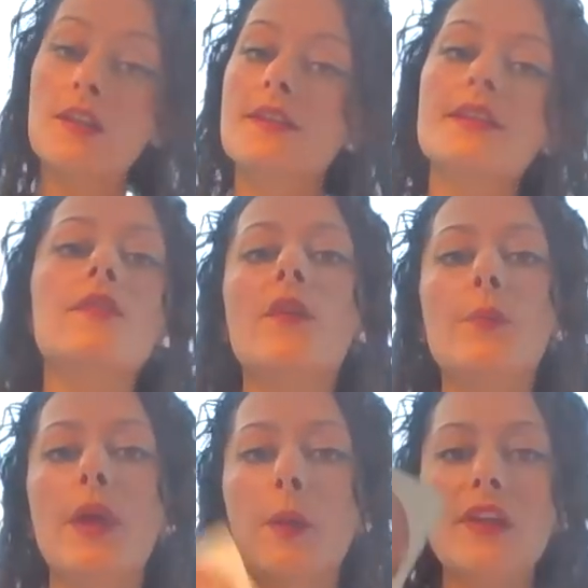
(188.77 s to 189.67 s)
ce qui va
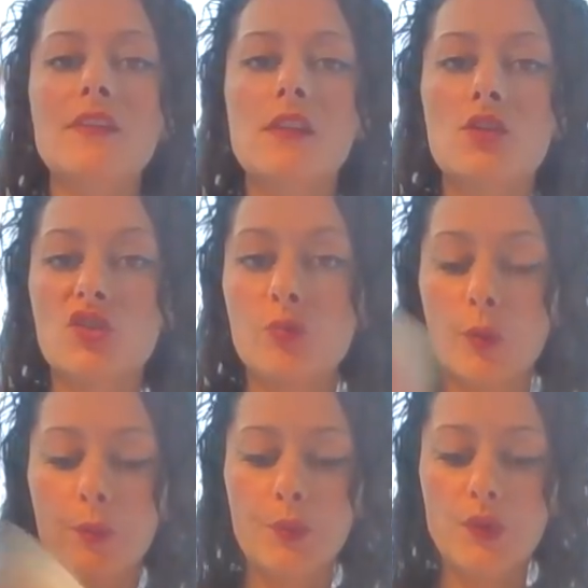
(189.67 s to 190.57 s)
permettre des
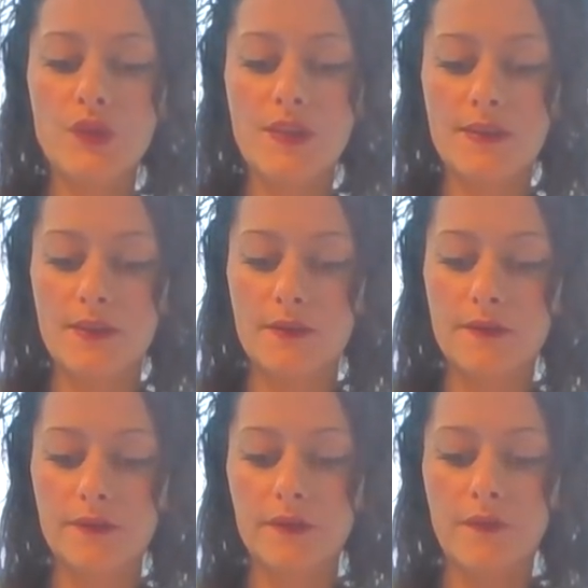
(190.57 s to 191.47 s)
changements
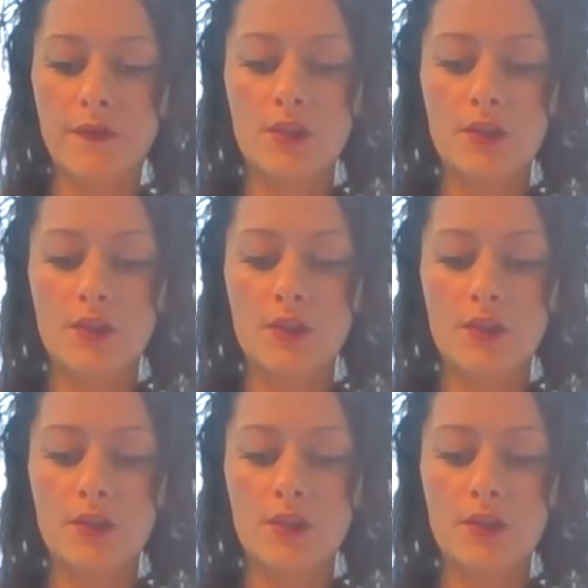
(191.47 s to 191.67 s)
positifs